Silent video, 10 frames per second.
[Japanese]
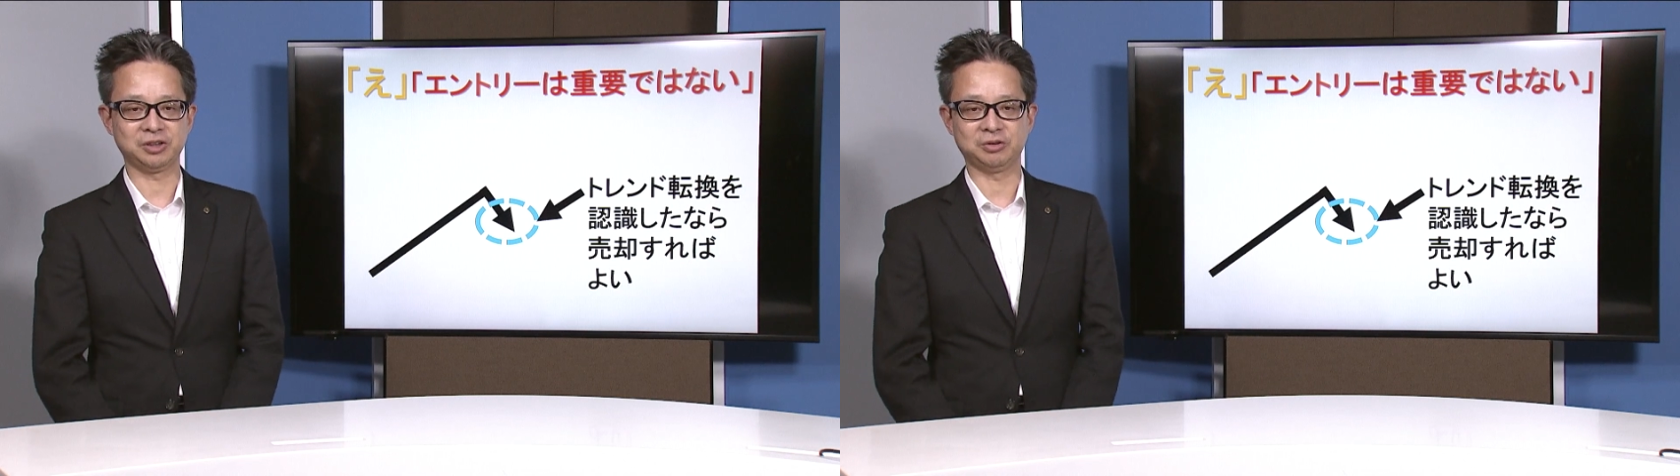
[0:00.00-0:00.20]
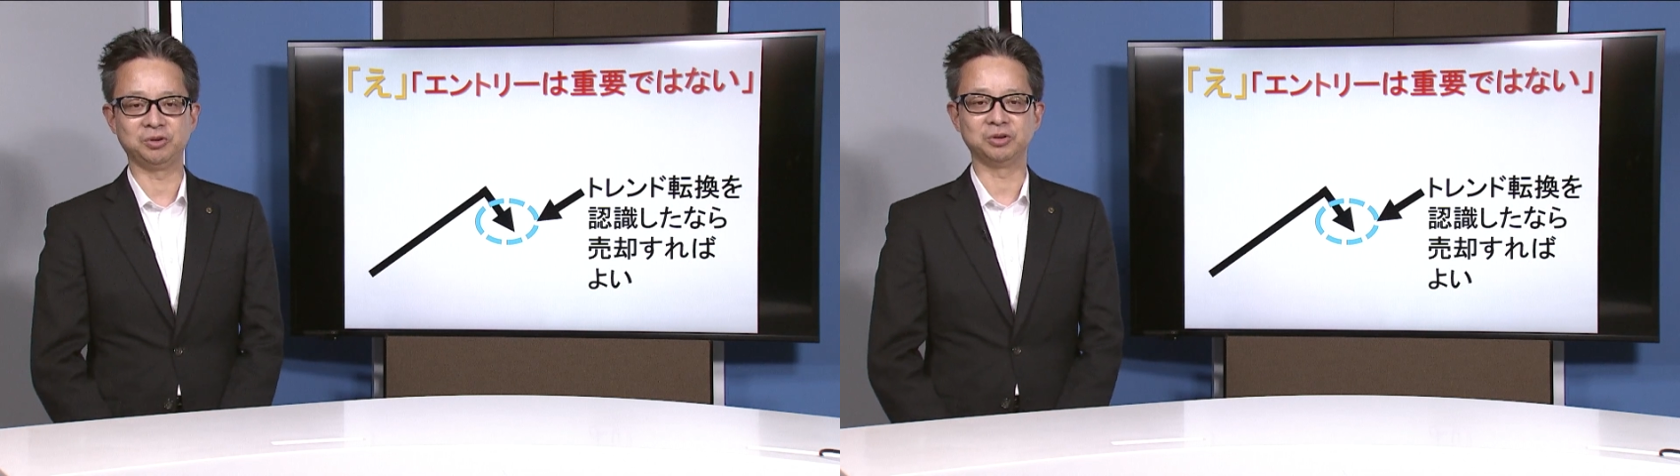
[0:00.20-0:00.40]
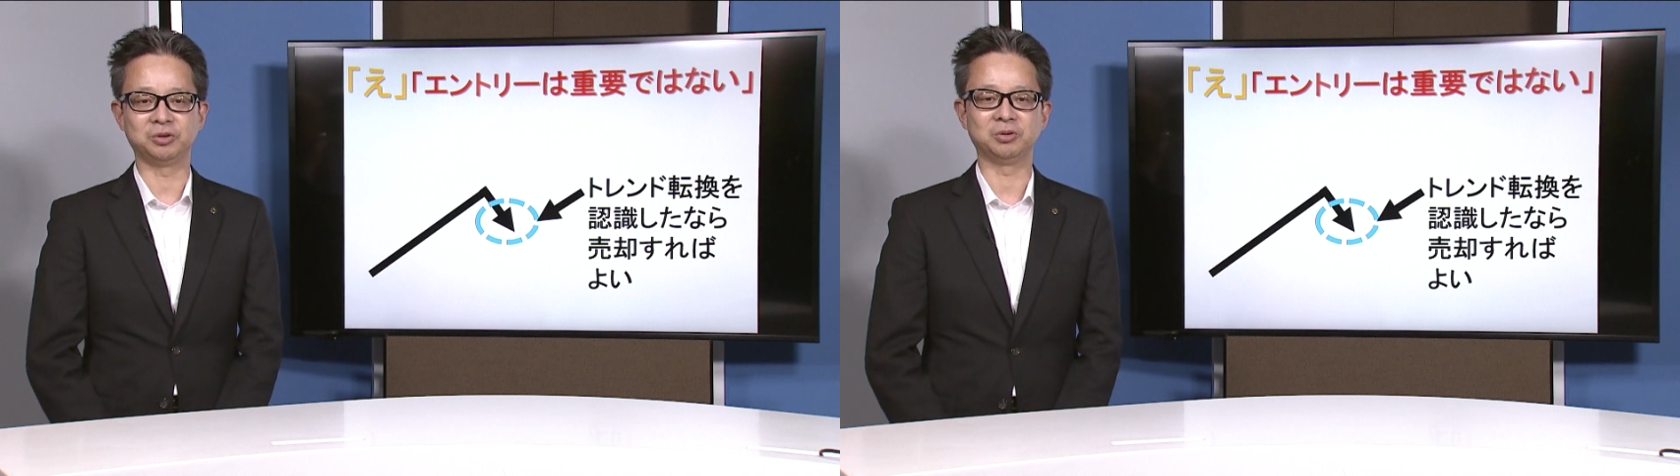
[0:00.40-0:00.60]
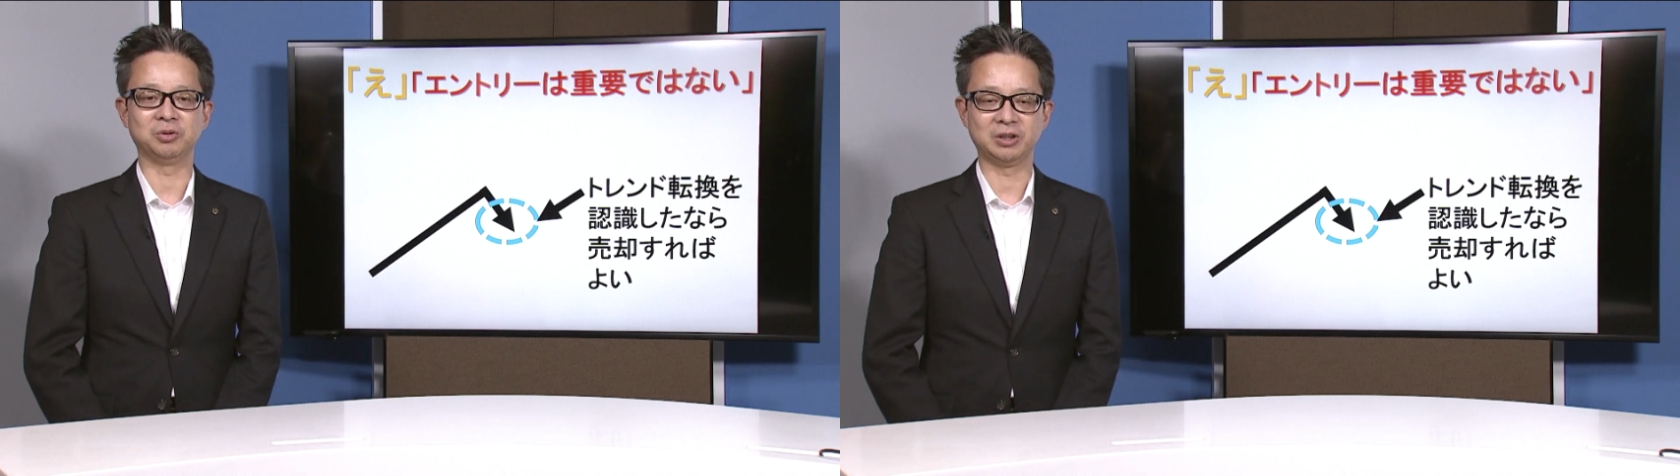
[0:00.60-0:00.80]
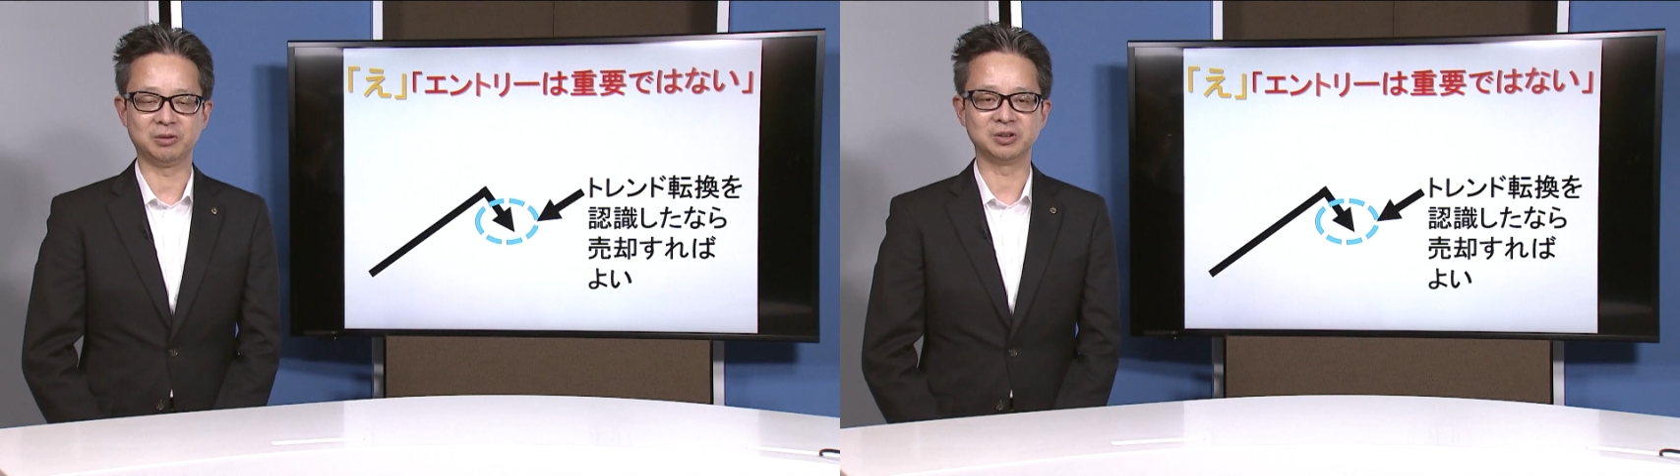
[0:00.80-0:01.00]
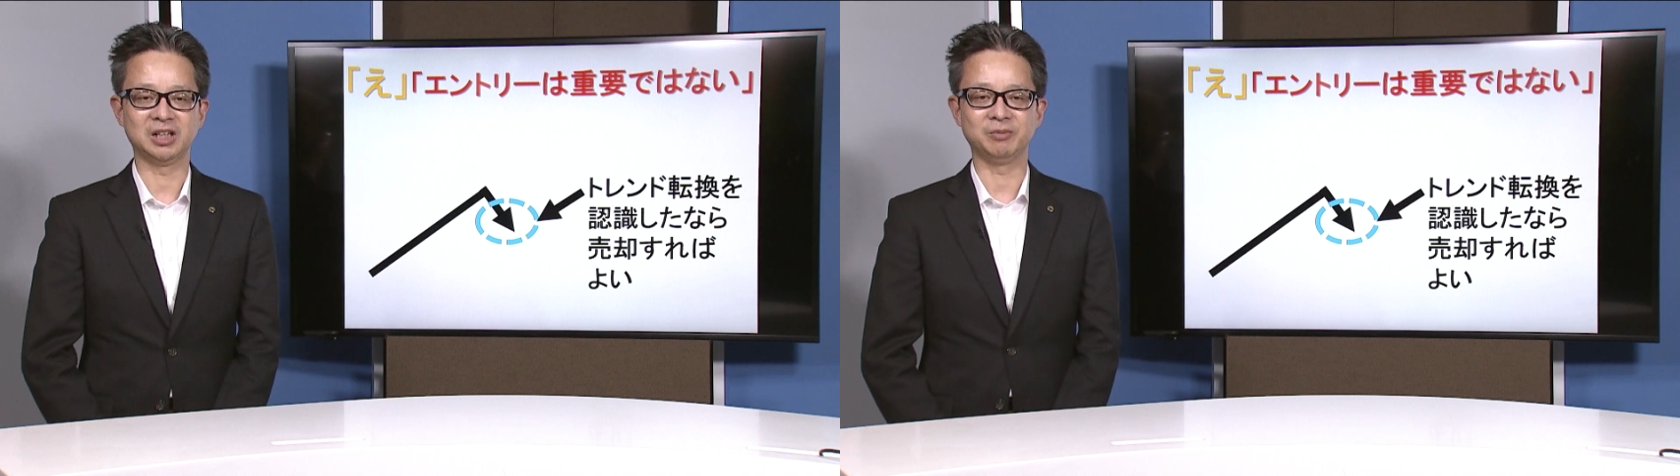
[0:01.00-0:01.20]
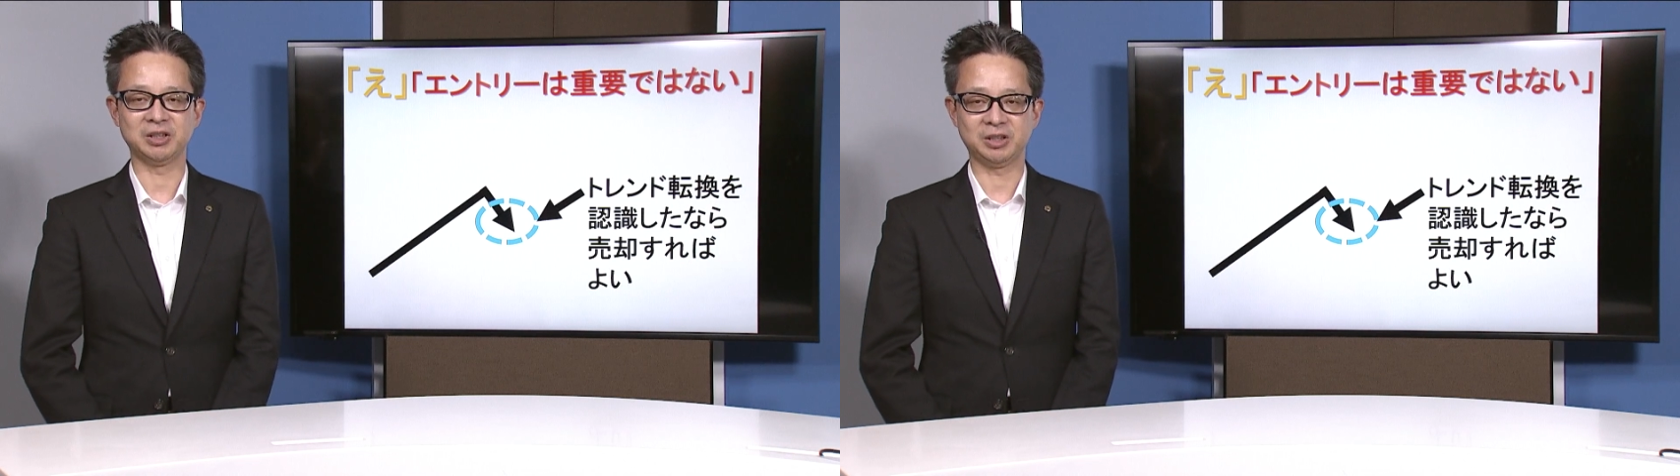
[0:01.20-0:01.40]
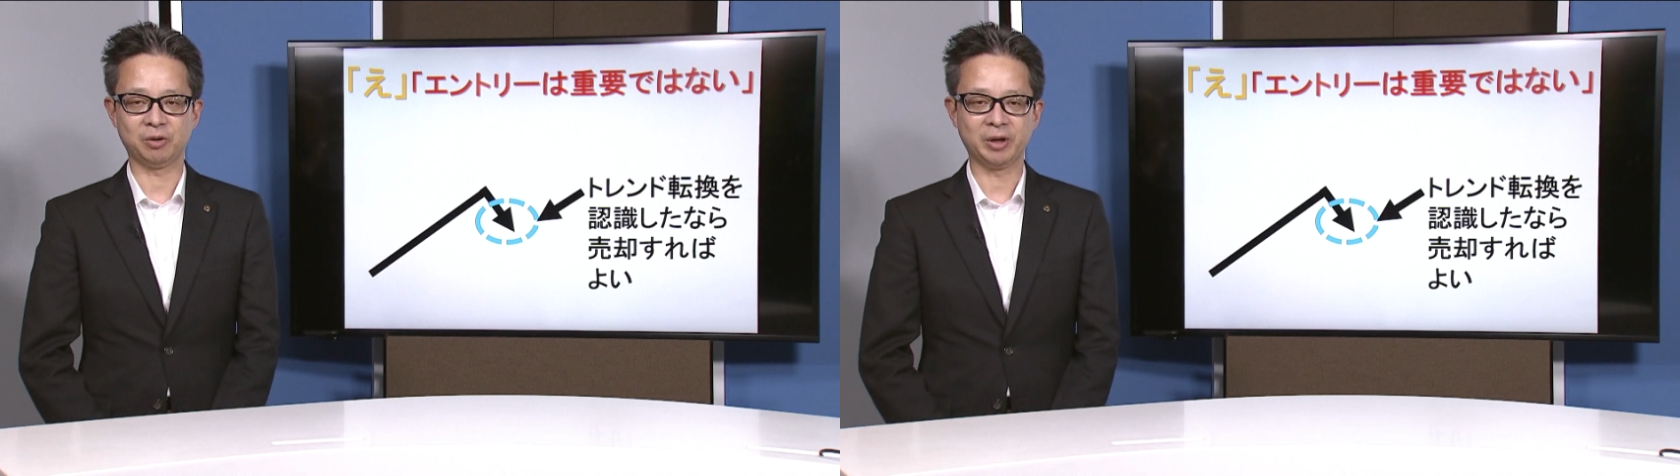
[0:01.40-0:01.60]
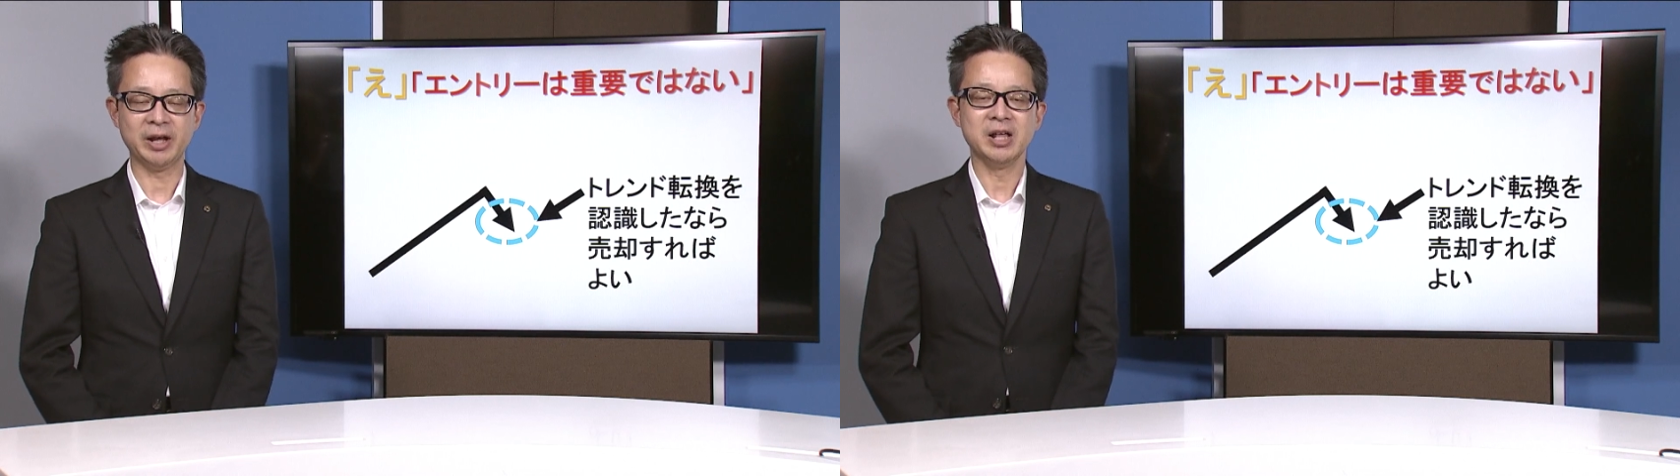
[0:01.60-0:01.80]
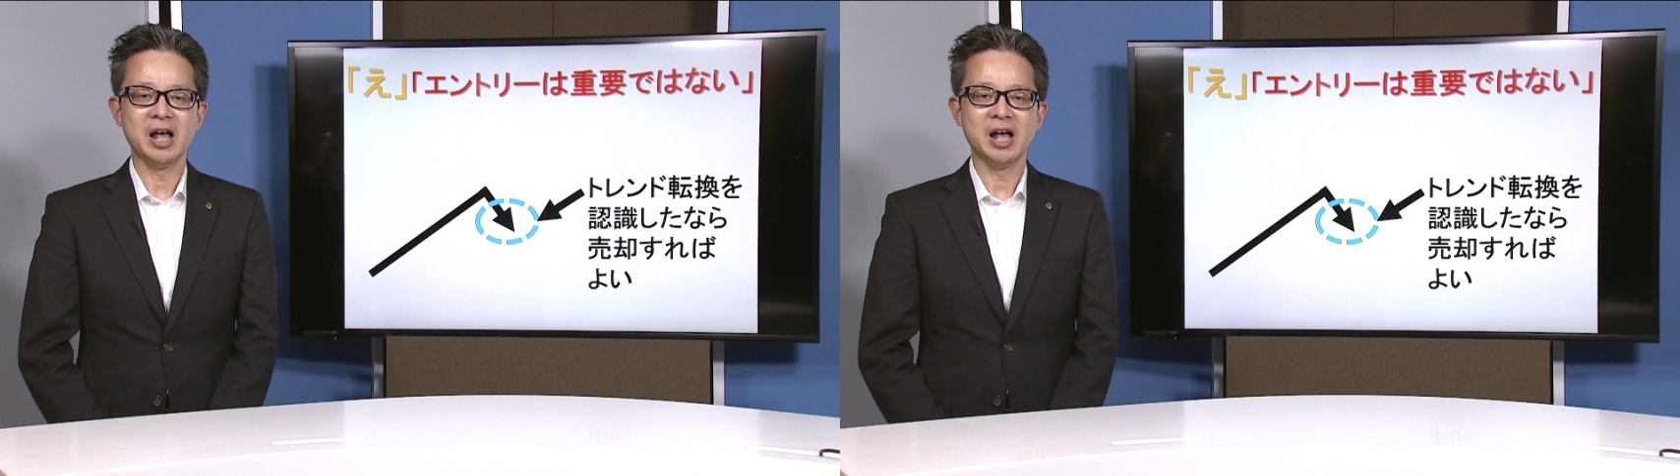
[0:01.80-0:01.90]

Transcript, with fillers: かということでございましてこれ